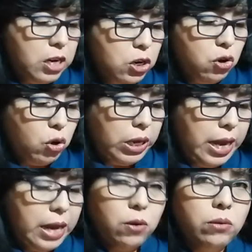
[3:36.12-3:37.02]
No
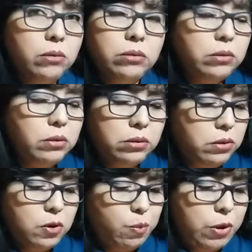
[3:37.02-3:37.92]
quiero,
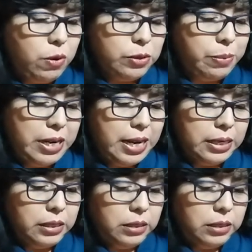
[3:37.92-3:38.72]
no puedo esperar.